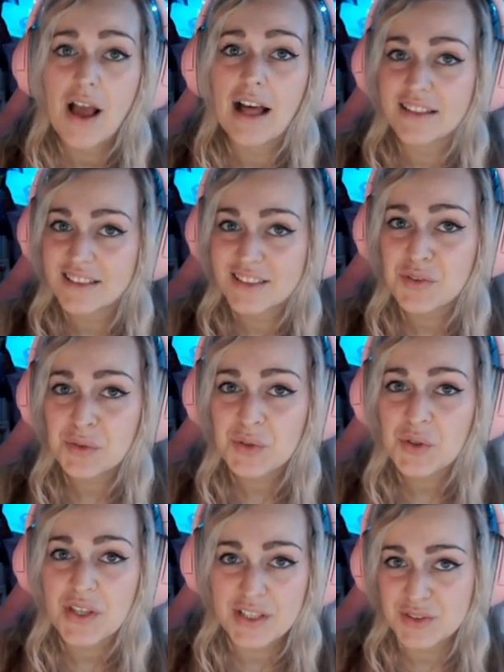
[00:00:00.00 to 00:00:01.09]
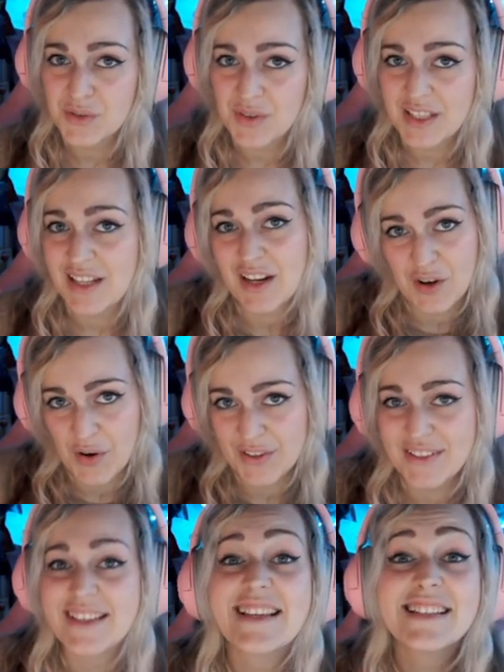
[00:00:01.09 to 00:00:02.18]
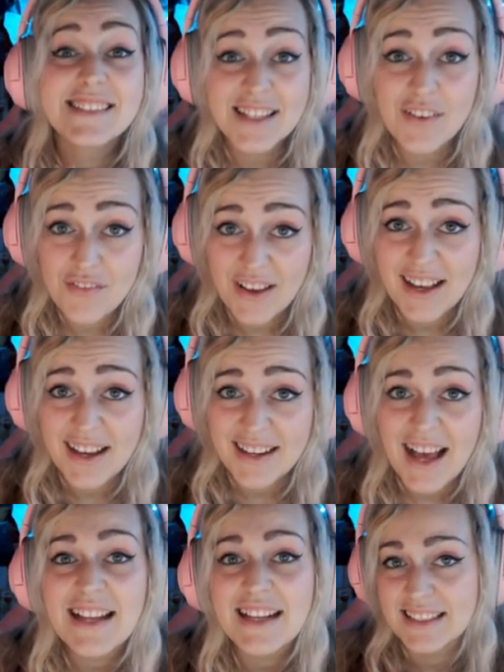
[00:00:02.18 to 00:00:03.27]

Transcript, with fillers: Ad innanzitutto io adesso vi ricordo di iscrivervi al canale e